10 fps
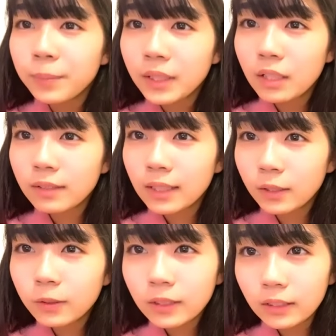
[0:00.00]
みんなは
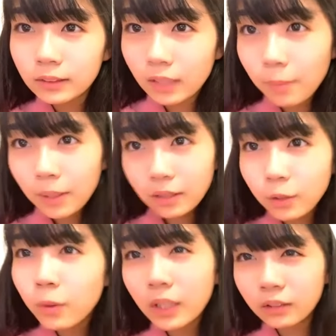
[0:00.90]
評価のため
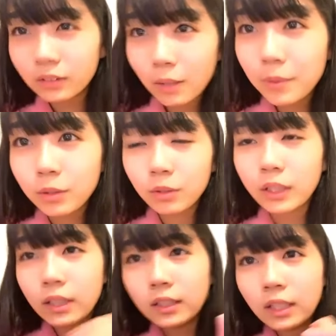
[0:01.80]
評価のためとか
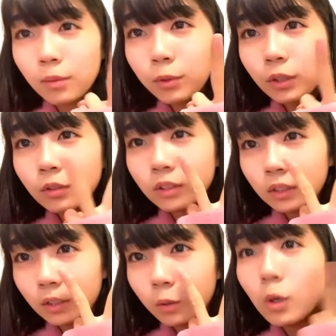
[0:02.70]
言って2回目受けるんで
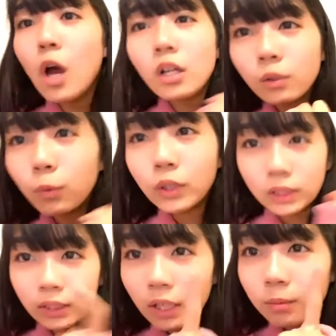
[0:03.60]
すけどでも1回
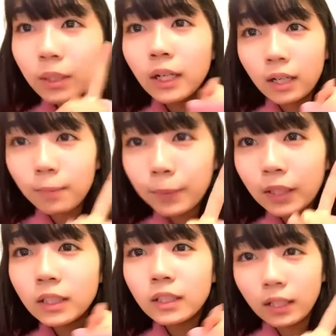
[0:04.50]
目が完
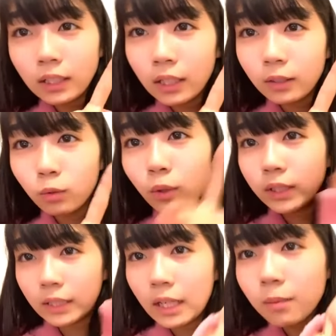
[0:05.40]
璧にできない人は
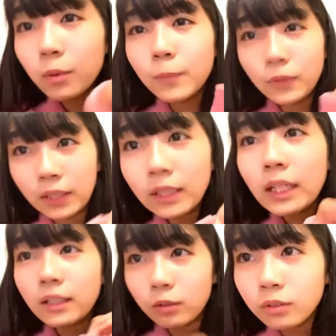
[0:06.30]
2回目もでき
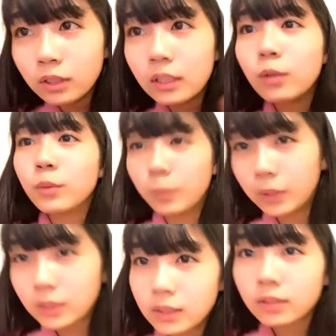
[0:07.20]
ないよって思いま
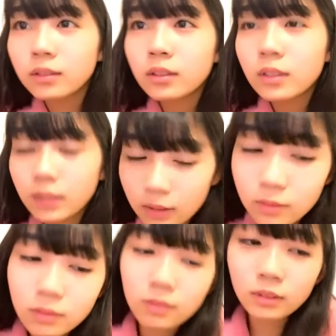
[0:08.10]
す
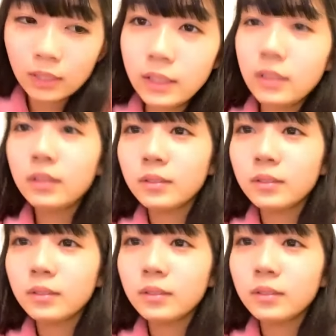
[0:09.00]
はい